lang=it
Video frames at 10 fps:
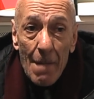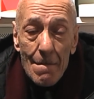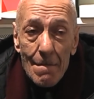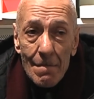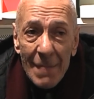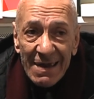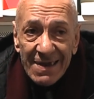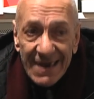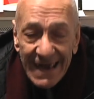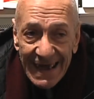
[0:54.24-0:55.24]
ma
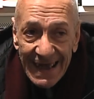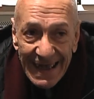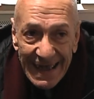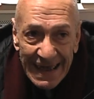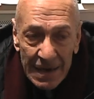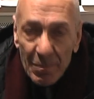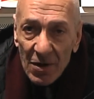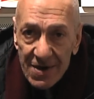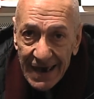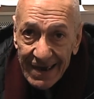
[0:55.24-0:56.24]
se il
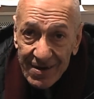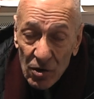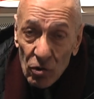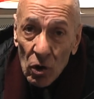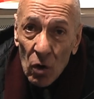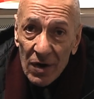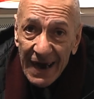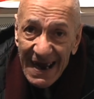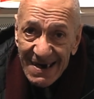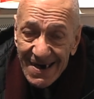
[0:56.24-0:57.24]
processo non
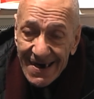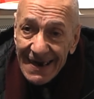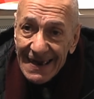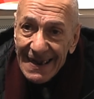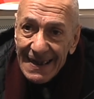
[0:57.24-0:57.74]
nasce